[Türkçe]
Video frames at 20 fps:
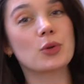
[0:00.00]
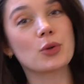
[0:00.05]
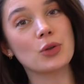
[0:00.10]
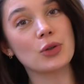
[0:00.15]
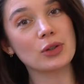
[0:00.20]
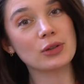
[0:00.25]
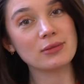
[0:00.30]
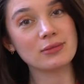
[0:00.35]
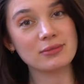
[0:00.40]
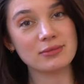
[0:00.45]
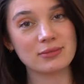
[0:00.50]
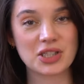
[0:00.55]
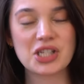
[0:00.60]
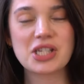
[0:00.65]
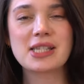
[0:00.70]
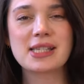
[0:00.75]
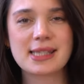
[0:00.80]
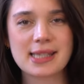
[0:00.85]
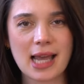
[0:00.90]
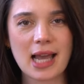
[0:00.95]
bugün
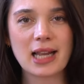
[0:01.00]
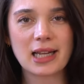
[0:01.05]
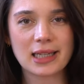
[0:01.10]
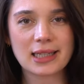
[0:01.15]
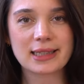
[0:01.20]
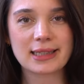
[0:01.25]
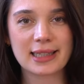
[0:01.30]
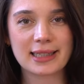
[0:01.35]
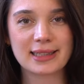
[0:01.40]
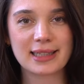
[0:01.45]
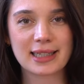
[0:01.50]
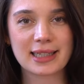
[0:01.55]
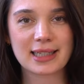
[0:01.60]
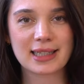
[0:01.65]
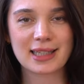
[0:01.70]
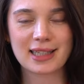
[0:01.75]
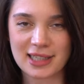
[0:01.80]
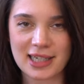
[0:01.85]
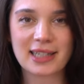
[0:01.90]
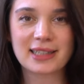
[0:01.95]
cinsellik
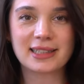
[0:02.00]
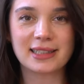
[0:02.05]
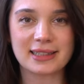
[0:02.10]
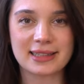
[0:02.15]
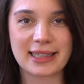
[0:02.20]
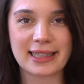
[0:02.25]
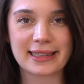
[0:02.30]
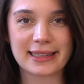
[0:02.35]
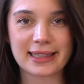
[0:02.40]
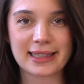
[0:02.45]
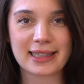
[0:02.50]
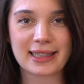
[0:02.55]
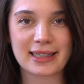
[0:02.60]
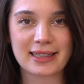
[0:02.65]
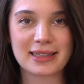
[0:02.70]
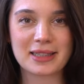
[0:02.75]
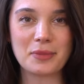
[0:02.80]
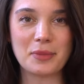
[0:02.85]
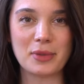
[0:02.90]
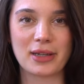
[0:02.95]
dedik, kadın
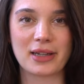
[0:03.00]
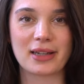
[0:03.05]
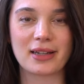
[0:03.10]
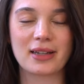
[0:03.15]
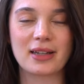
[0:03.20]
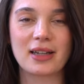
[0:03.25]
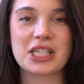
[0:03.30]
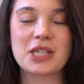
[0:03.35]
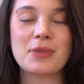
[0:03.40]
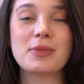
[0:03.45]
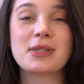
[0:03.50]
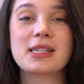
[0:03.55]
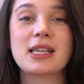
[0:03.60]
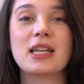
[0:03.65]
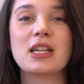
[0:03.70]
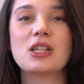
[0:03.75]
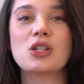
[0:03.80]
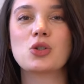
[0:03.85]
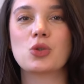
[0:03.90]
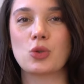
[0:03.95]
dedik değil mi? Şimdi
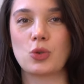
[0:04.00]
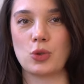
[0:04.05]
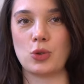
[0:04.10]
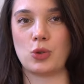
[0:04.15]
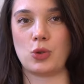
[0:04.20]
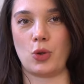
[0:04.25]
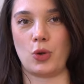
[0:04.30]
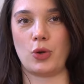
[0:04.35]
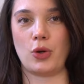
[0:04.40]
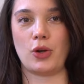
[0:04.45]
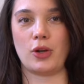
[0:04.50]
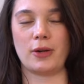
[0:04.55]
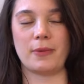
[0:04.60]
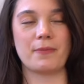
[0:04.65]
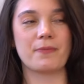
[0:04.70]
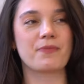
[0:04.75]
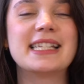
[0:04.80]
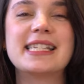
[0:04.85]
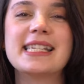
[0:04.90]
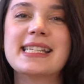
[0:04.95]
sana şunu soruyorum.
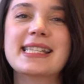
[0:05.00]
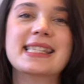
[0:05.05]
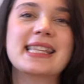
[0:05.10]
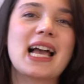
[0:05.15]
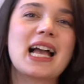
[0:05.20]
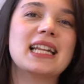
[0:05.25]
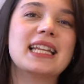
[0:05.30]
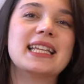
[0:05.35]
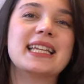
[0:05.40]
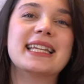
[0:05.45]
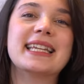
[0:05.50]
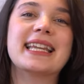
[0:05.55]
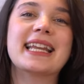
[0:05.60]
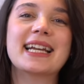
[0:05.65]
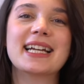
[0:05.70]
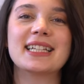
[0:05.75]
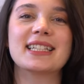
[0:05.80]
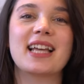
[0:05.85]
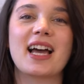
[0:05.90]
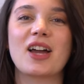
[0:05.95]
Cinselliğini
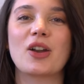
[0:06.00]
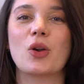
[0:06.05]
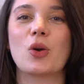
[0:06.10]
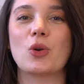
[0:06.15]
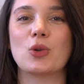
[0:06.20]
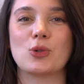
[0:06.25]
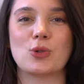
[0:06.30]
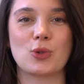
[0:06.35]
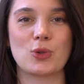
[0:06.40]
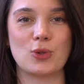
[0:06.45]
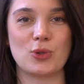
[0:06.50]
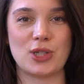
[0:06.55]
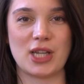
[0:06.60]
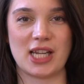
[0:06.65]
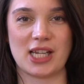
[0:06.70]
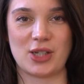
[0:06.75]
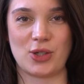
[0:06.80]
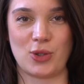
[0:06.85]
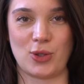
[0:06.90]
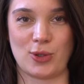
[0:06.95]
ne kadar özgürce
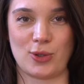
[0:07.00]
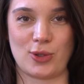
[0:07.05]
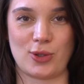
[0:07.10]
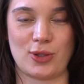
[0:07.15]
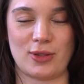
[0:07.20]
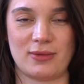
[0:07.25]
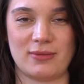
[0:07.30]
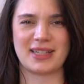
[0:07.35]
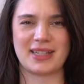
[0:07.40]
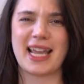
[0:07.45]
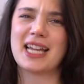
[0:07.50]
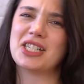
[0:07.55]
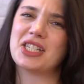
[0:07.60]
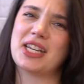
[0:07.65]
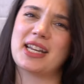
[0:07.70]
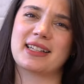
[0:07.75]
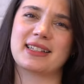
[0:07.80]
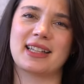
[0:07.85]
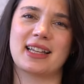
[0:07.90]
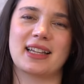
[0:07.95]
yaşıyorsun?
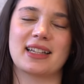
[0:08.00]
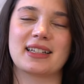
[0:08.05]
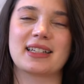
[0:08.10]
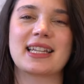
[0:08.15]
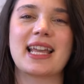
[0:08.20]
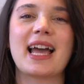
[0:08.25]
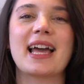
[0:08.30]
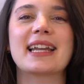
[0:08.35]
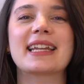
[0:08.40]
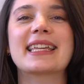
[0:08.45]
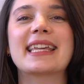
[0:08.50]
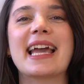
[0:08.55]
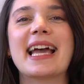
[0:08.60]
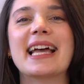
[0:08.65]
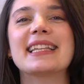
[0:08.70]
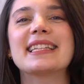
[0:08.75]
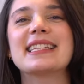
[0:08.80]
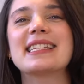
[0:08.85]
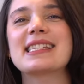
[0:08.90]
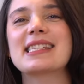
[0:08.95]
Gerçekten yani
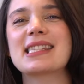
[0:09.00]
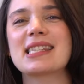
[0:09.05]
kendini